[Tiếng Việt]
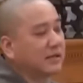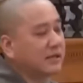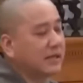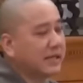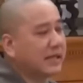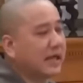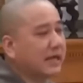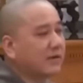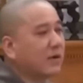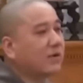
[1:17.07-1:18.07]
vị
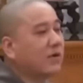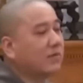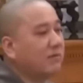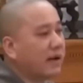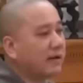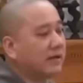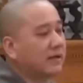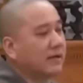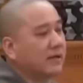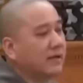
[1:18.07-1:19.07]
này có con mắt
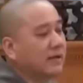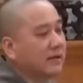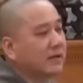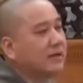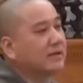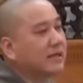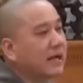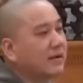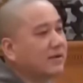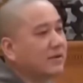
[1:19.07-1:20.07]
à, cứng
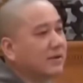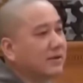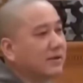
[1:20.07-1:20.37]
chắc à,